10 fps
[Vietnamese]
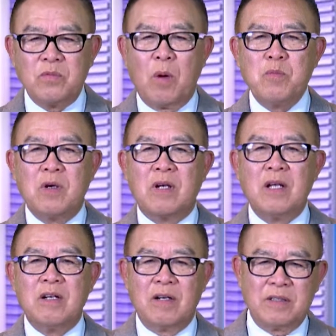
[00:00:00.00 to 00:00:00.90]
giống như cái
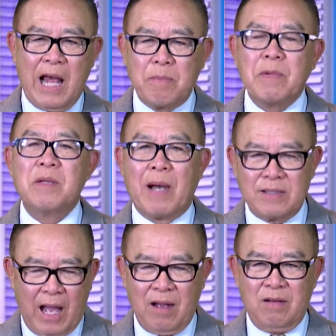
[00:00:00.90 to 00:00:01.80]
người đang bị bệnh
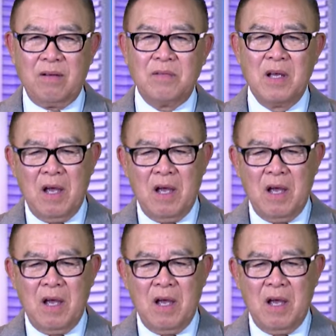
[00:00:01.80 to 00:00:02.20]
nặng đó,